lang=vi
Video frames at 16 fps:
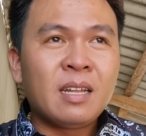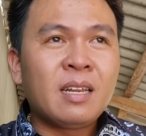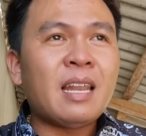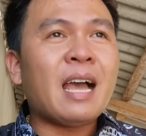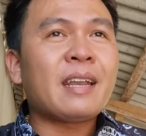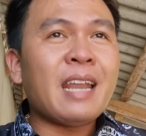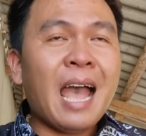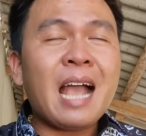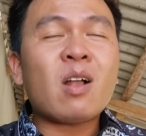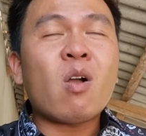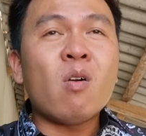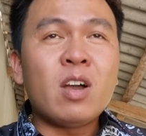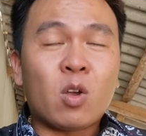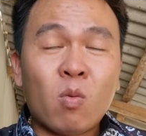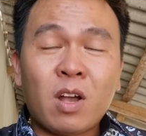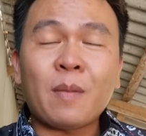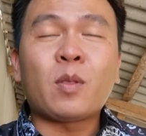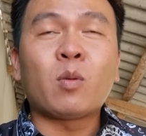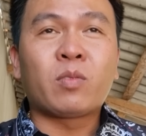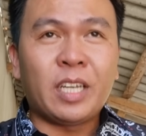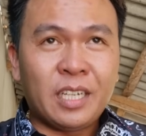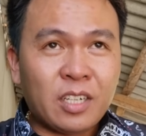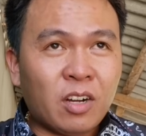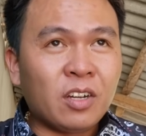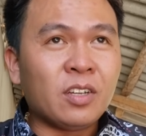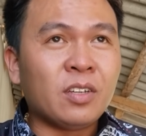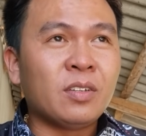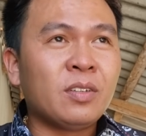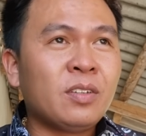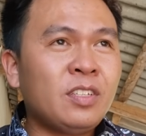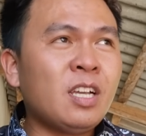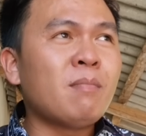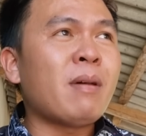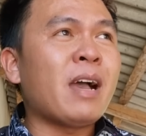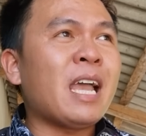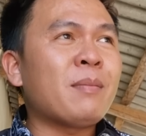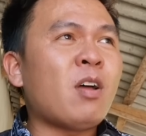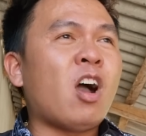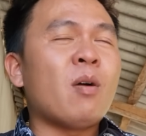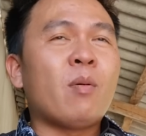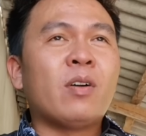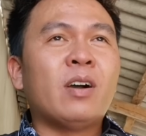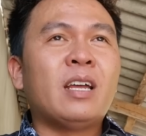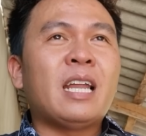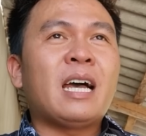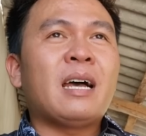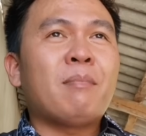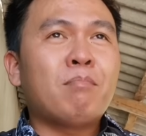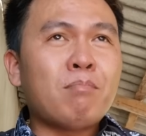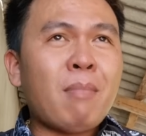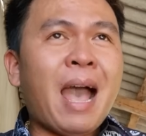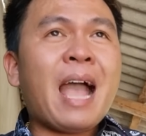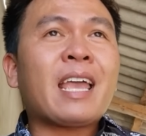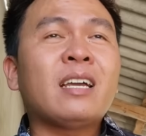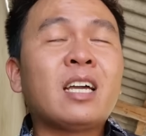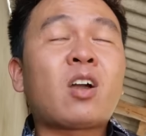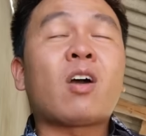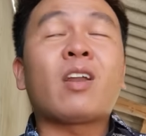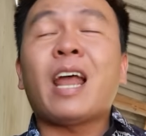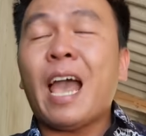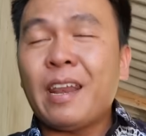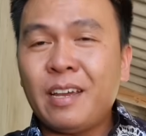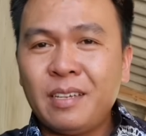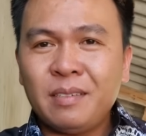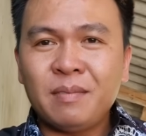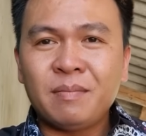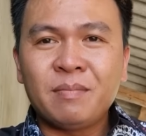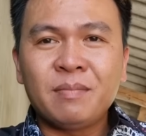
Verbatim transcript: là đã có người cung cấp thông tin rồi nhưng mà em hỏi mọi người là ba cái người còn lại đấy